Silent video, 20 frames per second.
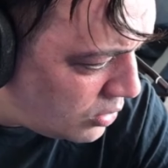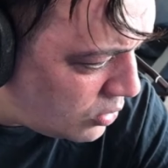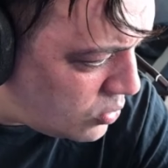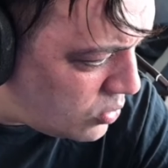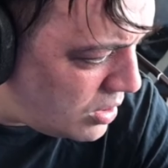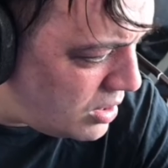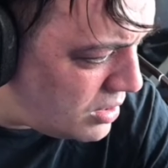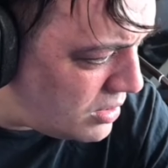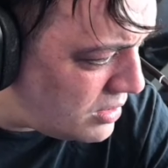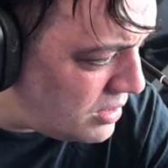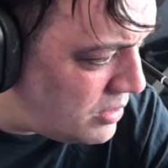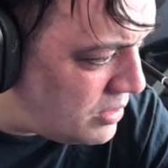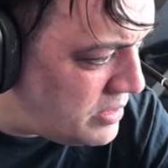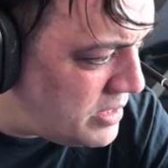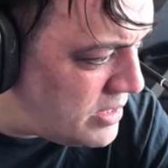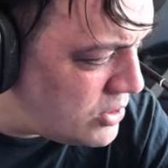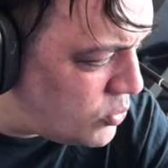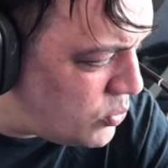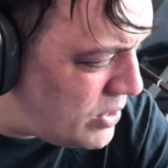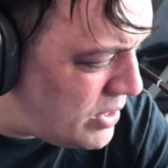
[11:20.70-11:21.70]
Quoi euh,
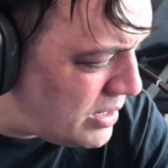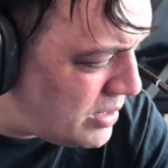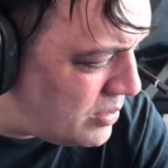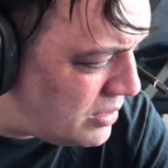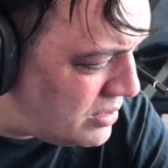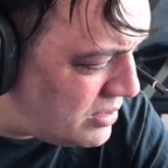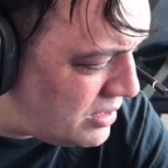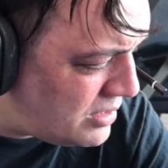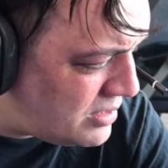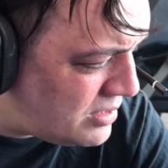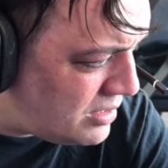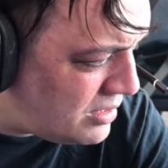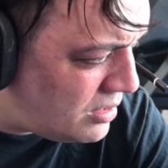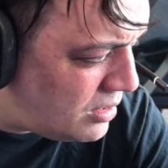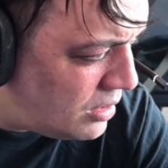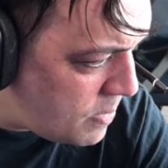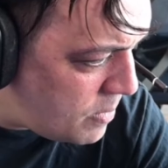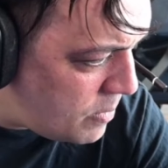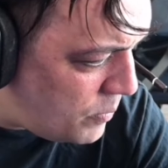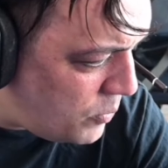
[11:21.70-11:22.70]
squeaks
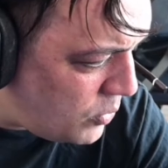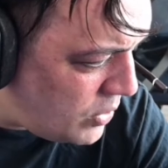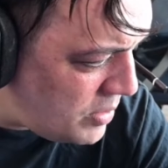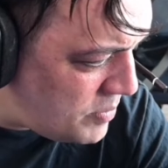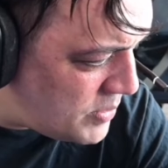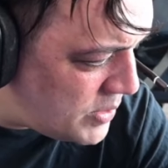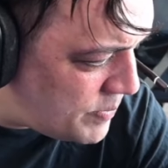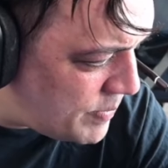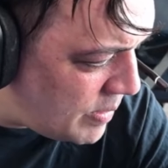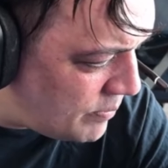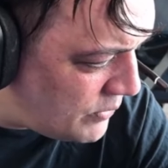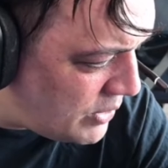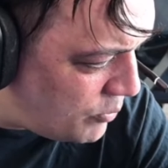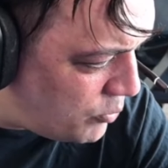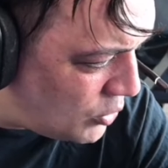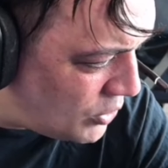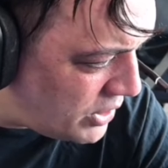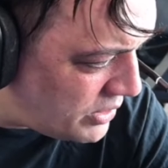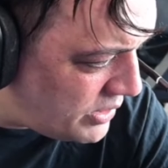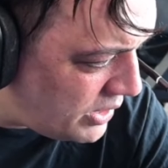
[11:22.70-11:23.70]
Pourquoi il me spamme des
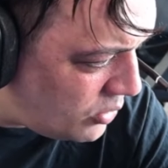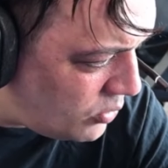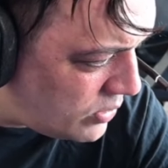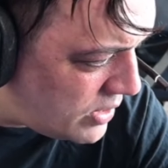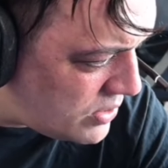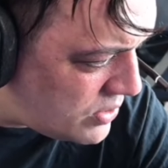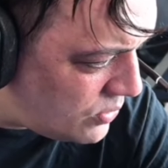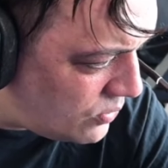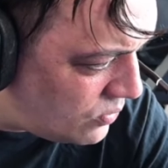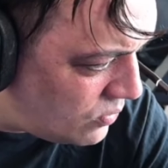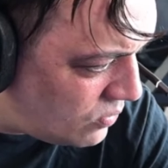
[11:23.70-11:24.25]
points d'interrogation